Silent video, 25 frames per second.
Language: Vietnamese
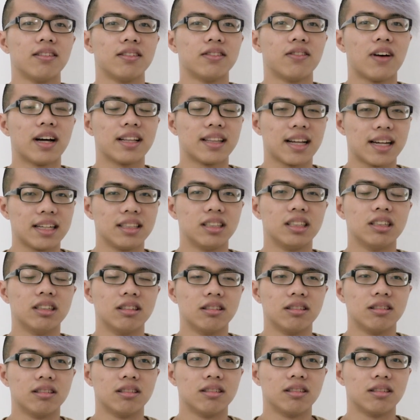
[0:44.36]
Và tại
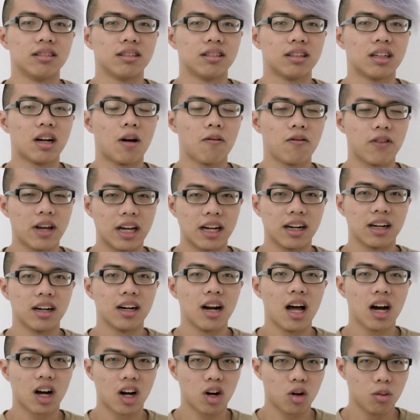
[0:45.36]
trường học
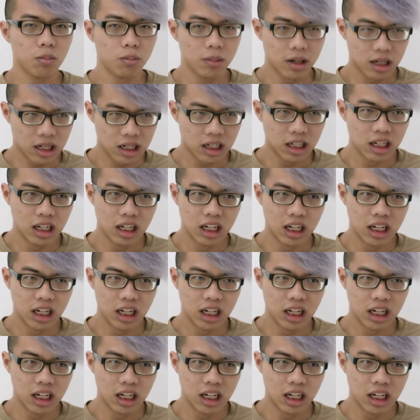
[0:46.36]
viện Le Cordon Bleu.